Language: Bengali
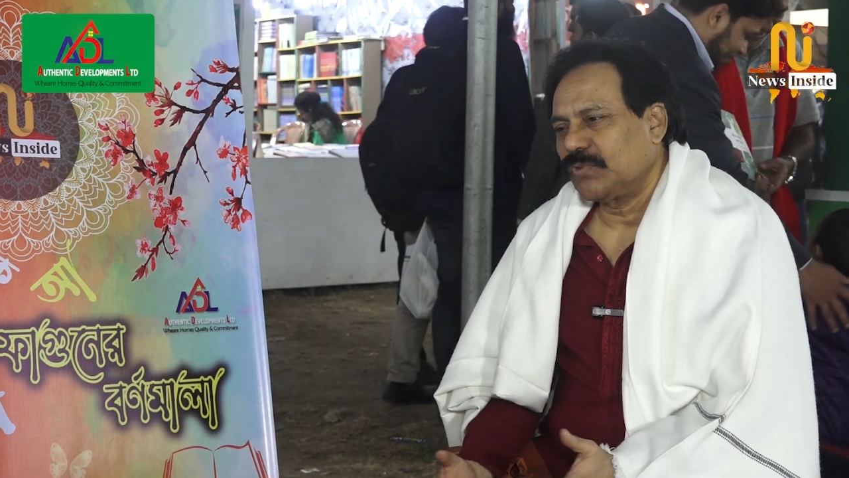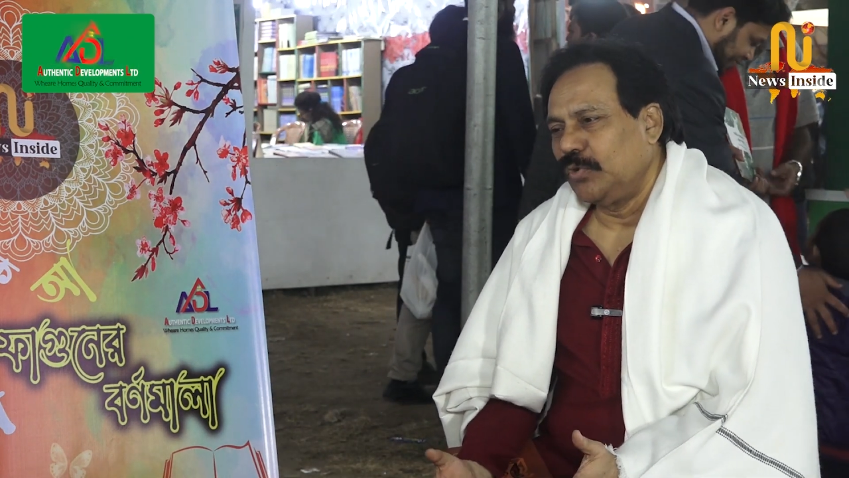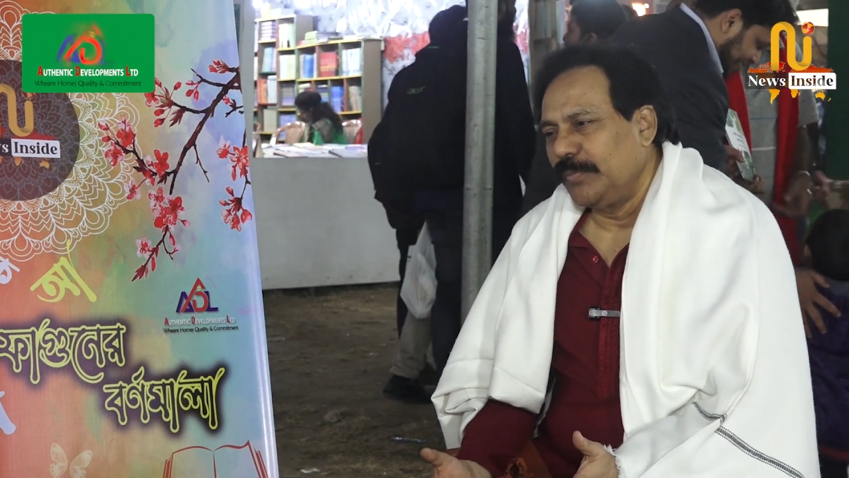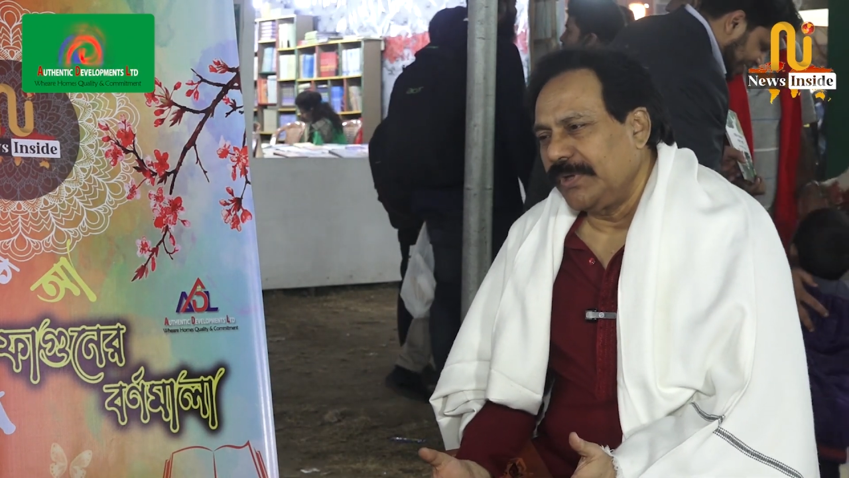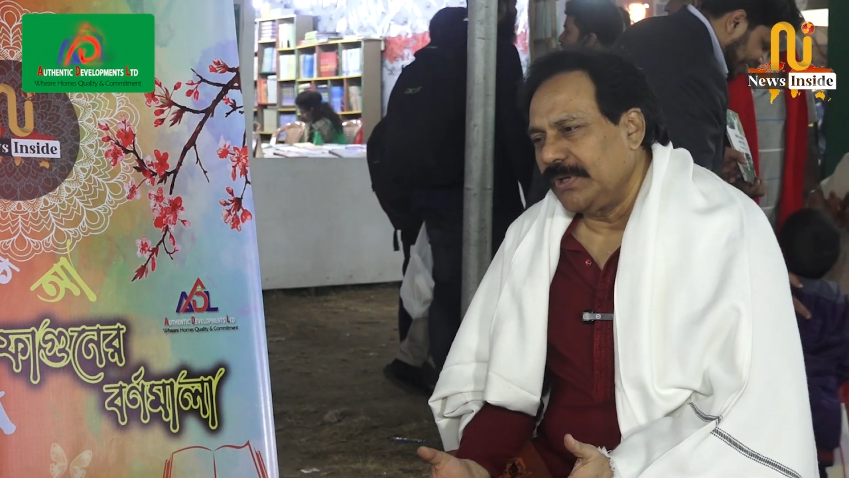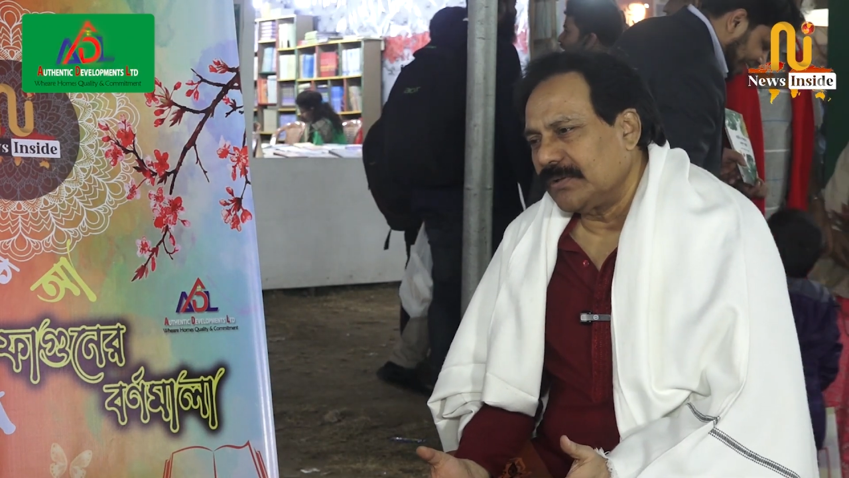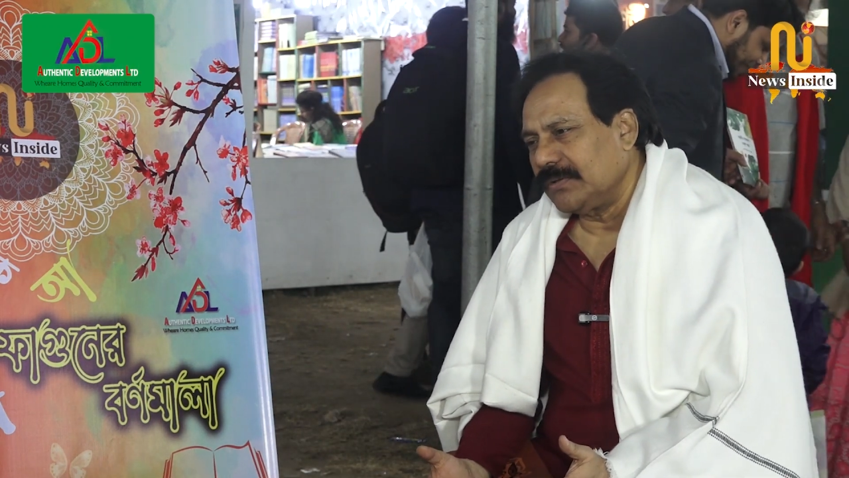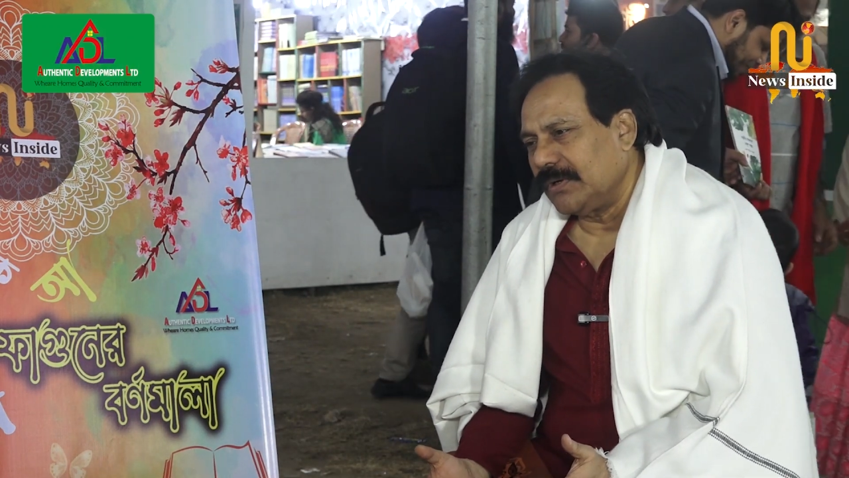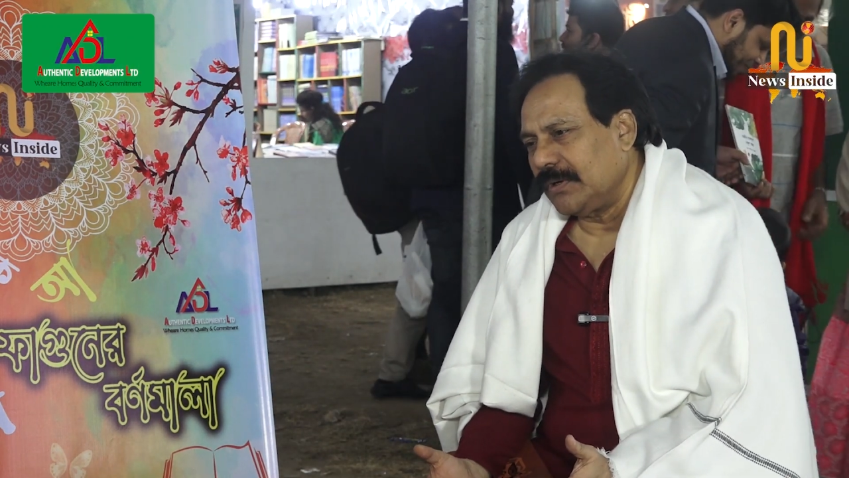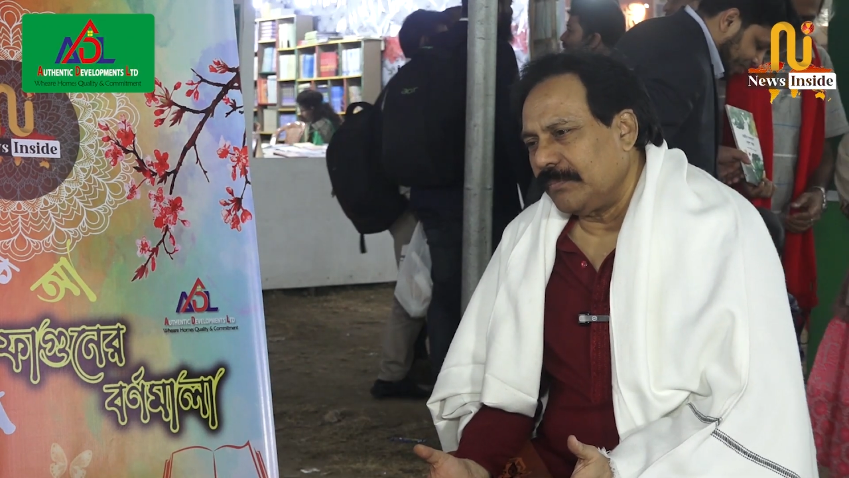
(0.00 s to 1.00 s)
খুবই
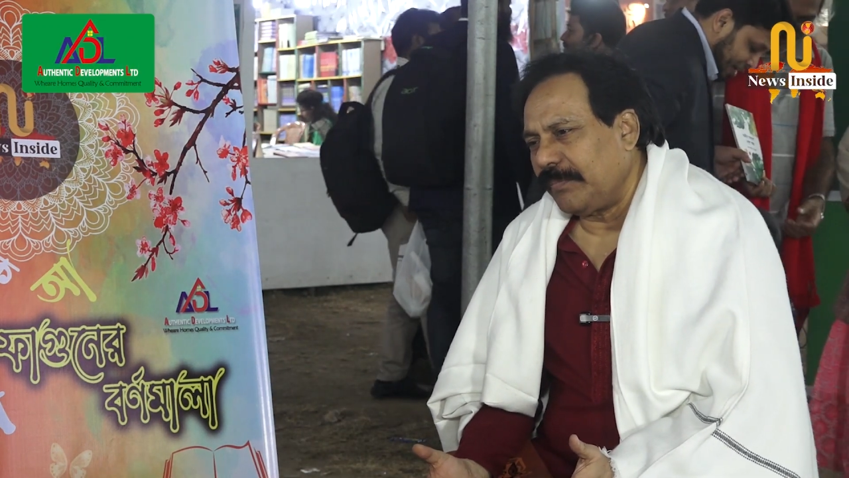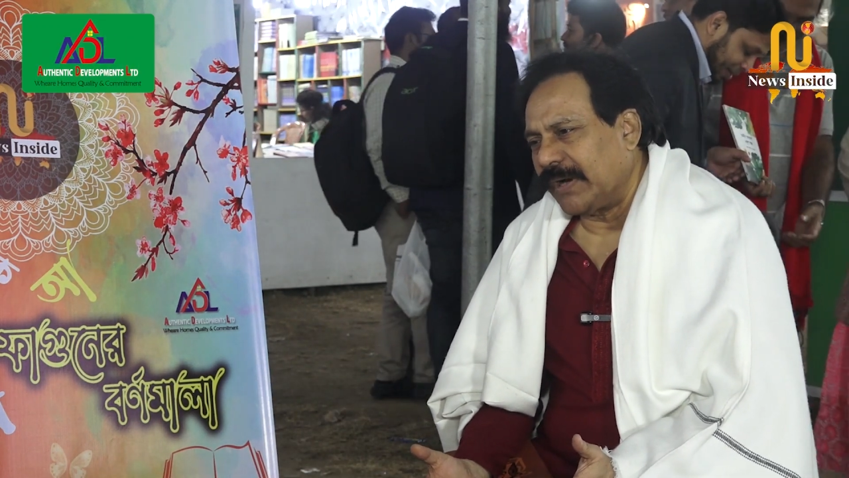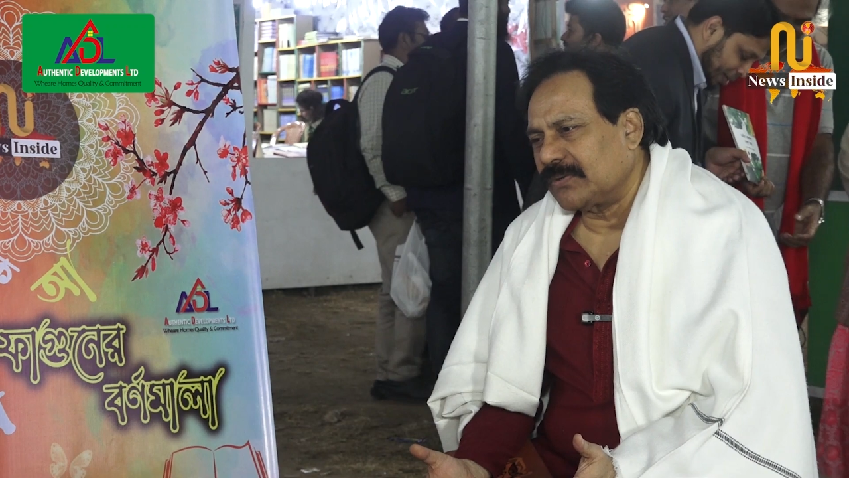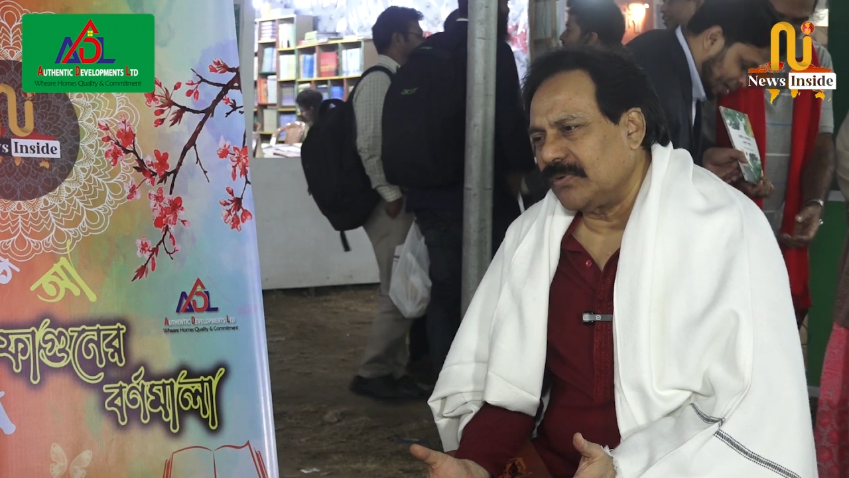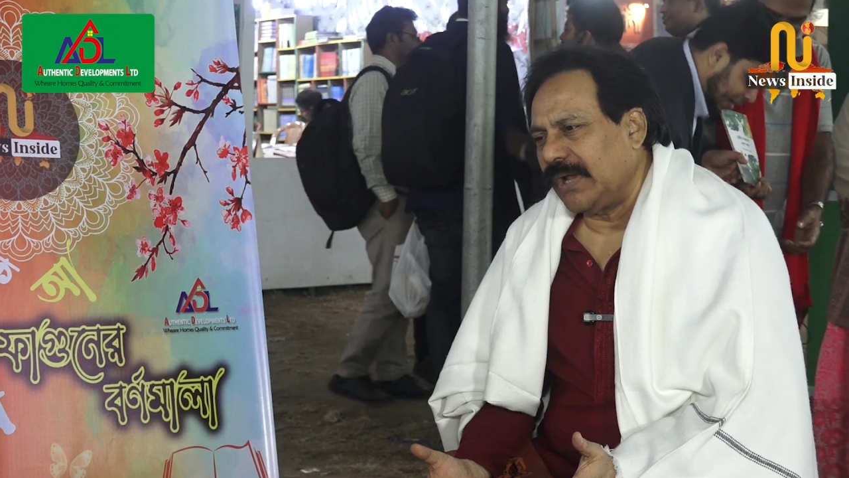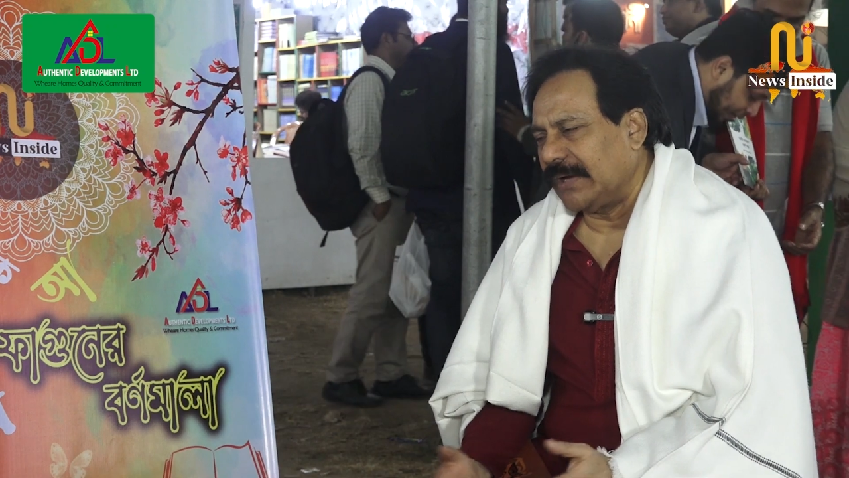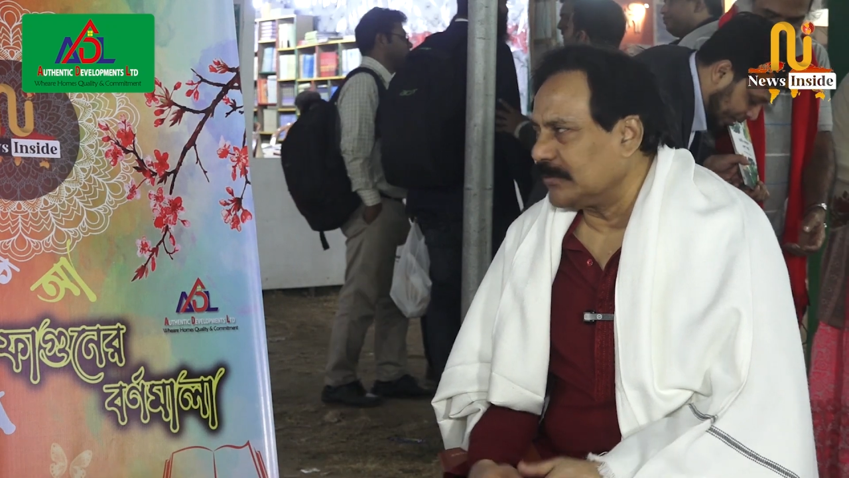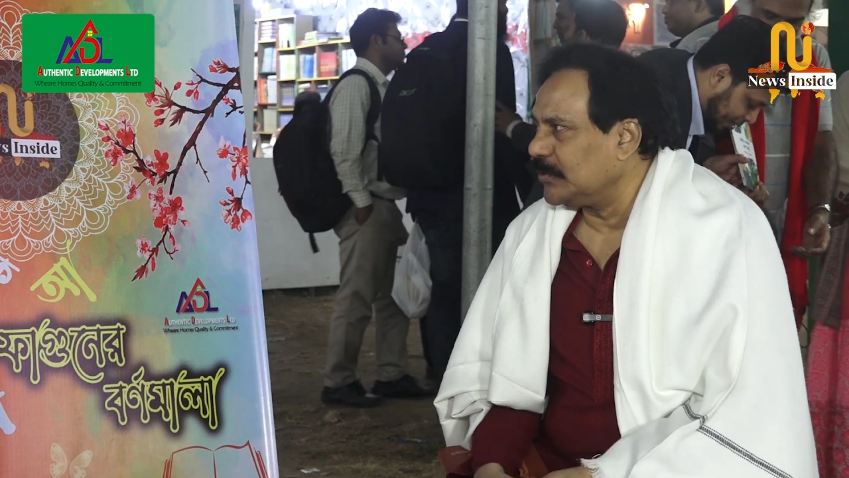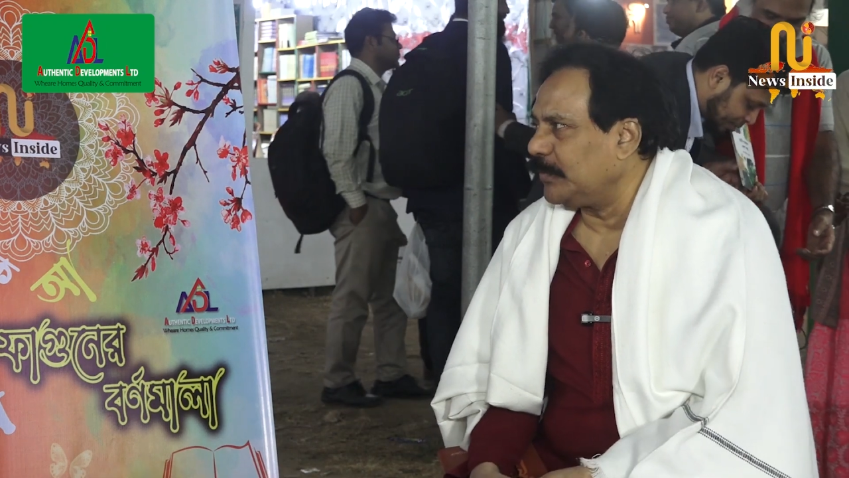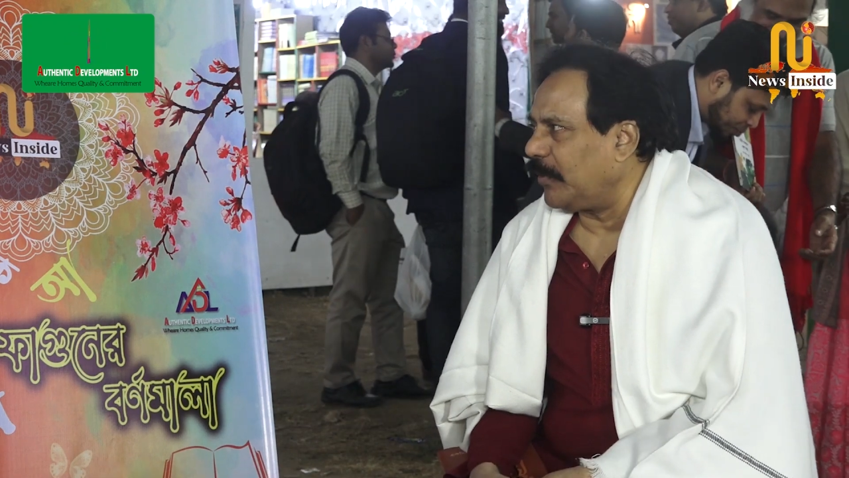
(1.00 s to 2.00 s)
পাঠ করে আনন্দ